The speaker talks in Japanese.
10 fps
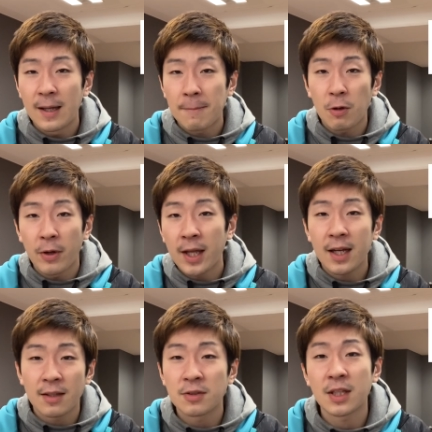やっぱこう変
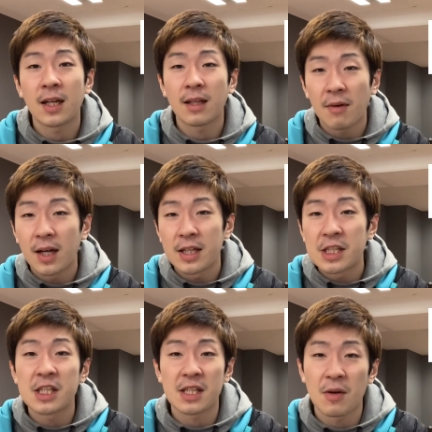化のつけ方は意
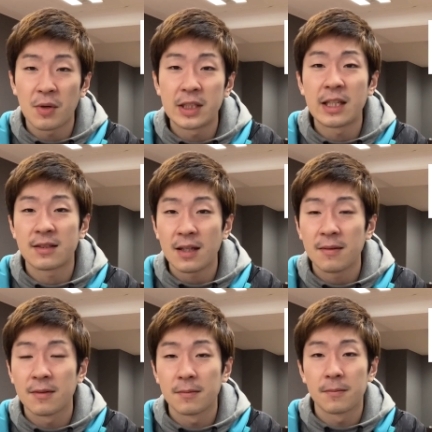識した方がいいですね、
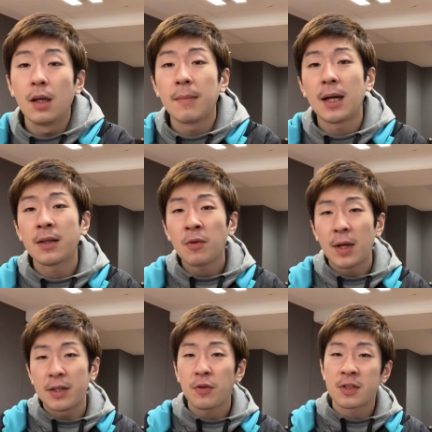まあ、あと
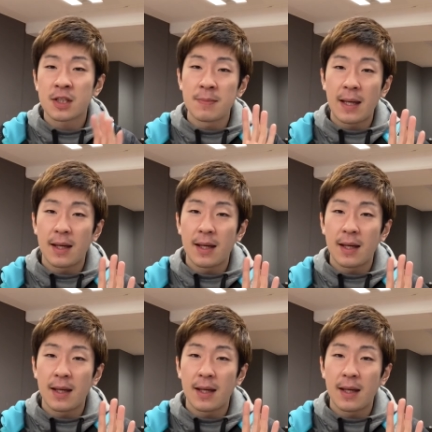は4つ目